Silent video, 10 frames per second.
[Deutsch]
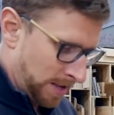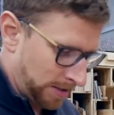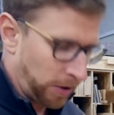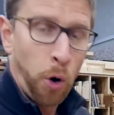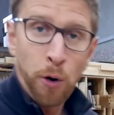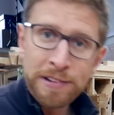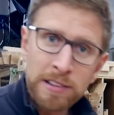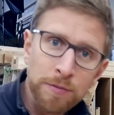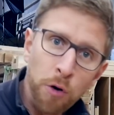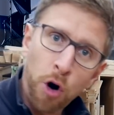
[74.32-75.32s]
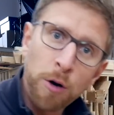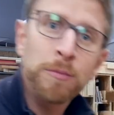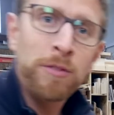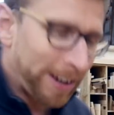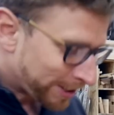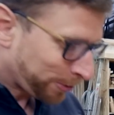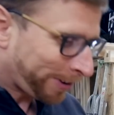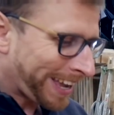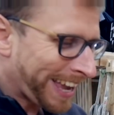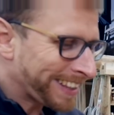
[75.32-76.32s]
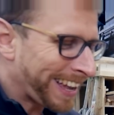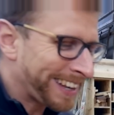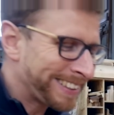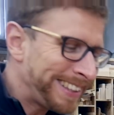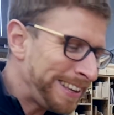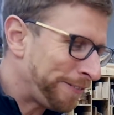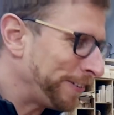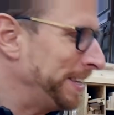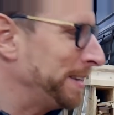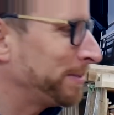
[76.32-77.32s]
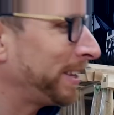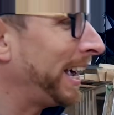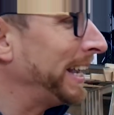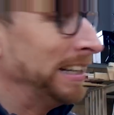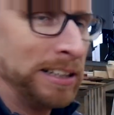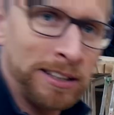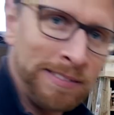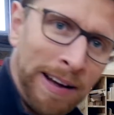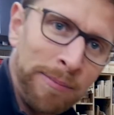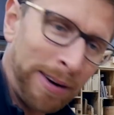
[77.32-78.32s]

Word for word: So Holzwurm war schon recht aktiv in dem Teil irgendwann